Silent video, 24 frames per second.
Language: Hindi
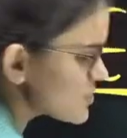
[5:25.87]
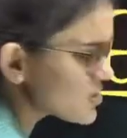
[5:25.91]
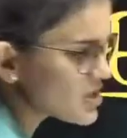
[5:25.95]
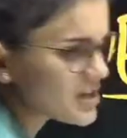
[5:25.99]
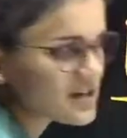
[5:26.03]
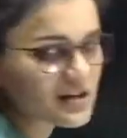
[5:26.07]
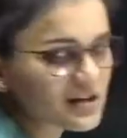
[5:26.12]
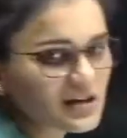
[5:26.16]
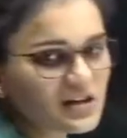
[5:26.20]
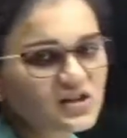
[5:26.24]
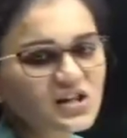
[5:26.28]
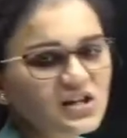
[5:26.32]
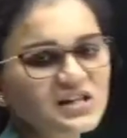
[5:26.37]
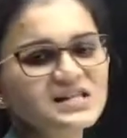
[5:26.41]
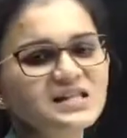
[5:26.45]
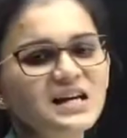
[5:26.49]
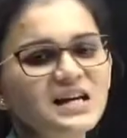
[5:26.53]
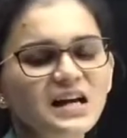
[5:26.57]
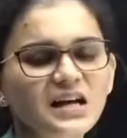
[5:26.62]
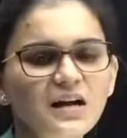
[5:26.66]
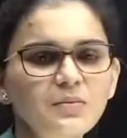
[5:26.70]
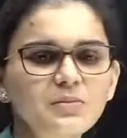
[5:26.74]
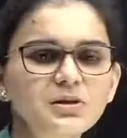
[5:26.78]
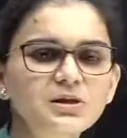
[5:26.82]
में जनरली दस
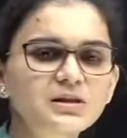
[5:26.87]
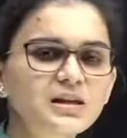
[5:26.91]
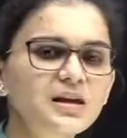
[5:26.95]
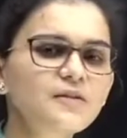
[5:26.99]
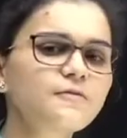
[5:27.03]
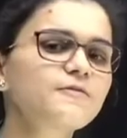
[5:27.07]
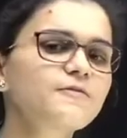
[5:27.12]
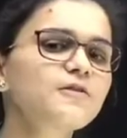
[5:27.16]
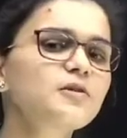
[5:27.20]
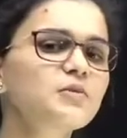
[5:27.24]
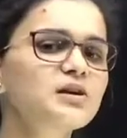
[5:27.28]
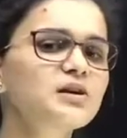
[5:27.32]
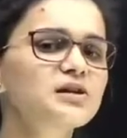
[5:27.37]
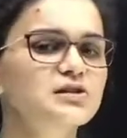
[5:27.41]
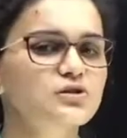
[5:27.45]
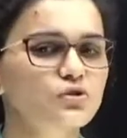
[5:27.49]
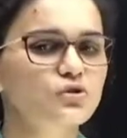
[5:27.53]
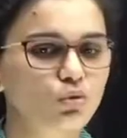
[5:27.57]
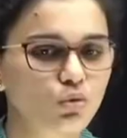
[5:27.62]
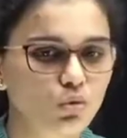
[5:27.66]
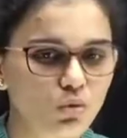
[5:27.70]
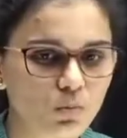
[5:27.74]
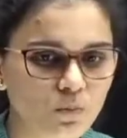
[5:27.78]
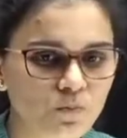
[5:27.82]
साल का मिलता है फीमेल्स
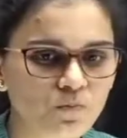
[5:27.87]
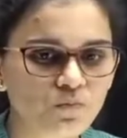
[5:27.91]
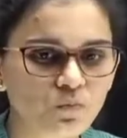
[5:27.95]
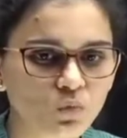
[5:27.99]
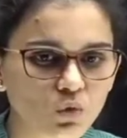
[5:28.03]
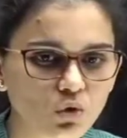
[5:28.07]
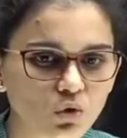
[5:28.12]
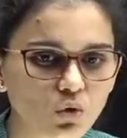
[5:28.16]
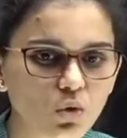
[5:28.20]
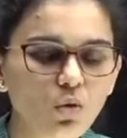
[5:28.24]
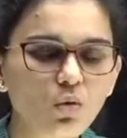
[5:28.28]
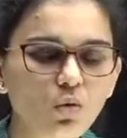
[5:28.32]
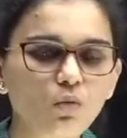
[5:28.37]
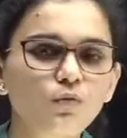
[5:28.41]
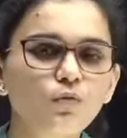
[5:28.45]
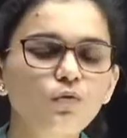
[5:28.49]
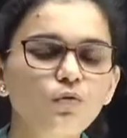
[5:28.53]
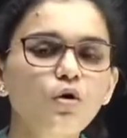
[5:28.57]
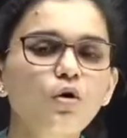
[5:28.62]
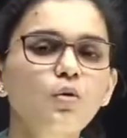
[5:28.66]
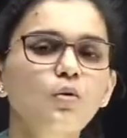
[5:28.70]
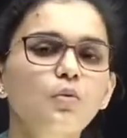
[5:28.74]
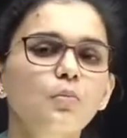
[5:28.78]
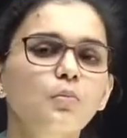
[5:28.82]
को तो
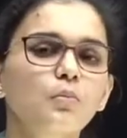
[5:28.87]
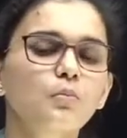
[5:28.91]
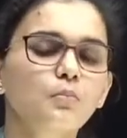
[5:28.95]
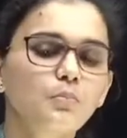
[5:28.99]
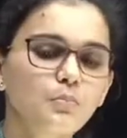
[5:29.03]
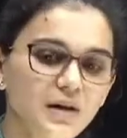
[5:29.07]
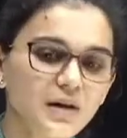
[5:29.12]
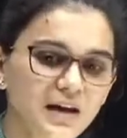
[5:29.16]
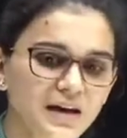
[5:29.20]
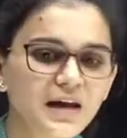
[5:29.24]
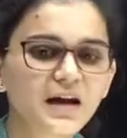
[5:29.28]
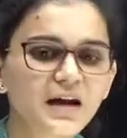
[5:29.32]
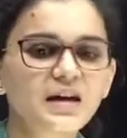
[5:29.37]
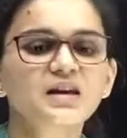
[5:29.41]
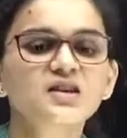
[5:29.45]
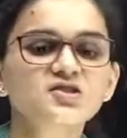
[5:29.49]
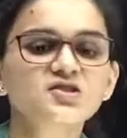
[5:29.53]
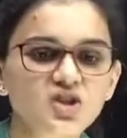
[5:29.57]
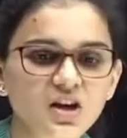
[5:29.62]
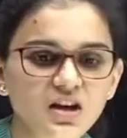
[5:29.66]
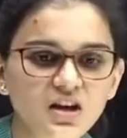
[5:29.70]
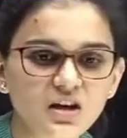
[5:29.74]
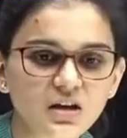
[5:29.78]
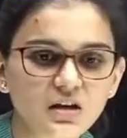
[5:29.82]
वो मिलना ही
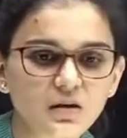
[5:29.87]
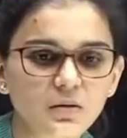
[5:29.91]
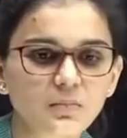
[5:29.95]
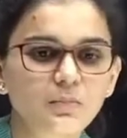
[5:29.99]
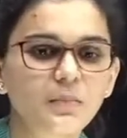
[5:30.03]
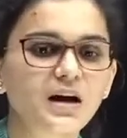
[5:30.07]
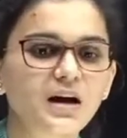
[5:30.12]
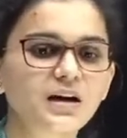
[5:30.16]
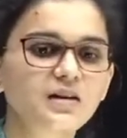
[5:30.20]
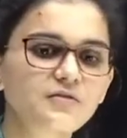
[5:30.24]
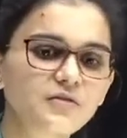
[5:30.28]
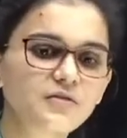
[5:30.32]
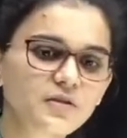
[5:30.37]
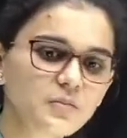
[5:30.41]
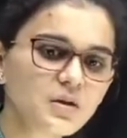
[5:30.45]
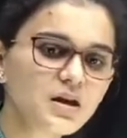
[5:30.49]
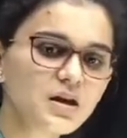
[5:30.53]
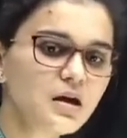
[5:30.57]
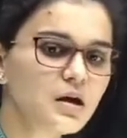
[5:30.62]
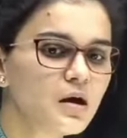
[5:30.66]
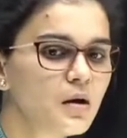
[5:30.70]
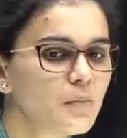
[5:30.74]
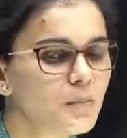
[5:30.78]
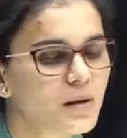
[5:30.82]
चाहिए बाकी फिर भी
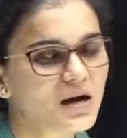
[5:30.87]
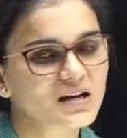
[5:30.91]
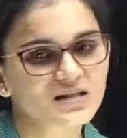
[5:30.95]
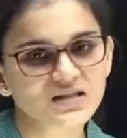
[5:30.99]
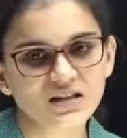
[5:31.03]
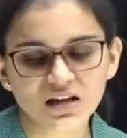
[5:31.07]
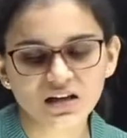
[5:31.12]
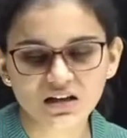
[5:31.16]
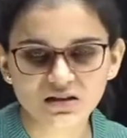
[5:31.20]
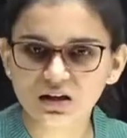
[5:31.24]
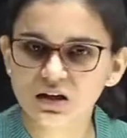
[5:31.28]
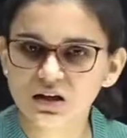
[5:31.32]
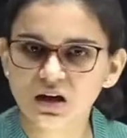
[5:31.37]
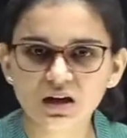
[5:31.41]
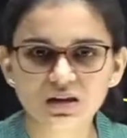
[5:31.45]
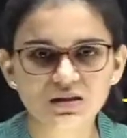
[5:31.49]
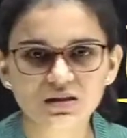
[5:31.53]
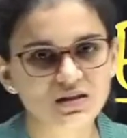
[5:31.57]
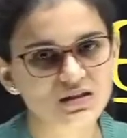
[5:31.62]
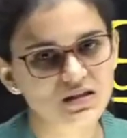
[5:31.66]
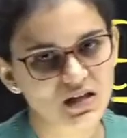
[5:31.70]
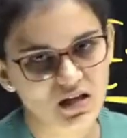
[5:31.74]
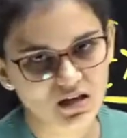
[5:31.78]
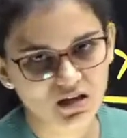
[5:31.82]
पांच तारीख तक का
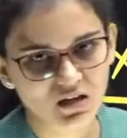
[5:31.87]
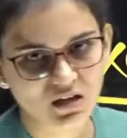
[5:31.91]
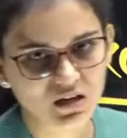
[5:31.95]
इंतजार